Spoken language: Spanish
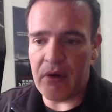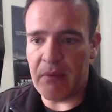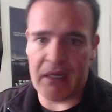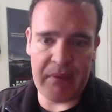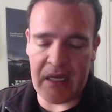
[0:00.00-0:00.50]

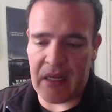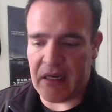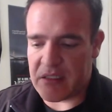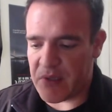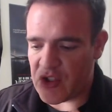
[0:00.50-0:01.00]
válgame la
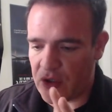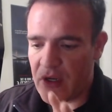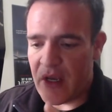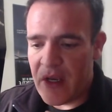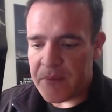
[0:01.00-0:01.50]
expresión,
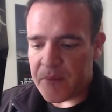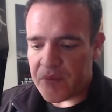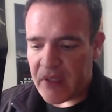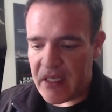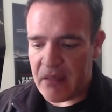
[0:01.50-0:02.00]

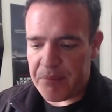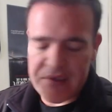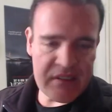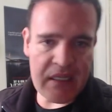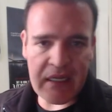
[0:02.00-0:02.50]
y pues
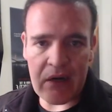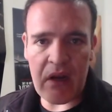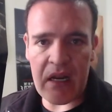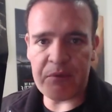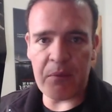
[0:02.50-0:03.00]
le dejaron la
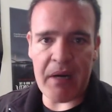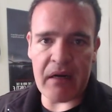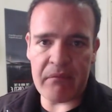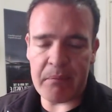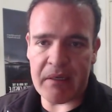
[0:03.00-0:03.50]
laptop
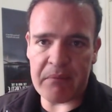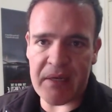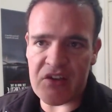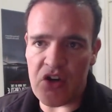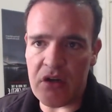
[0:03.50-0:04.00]
para
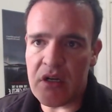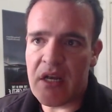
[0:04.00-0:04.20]
reparación.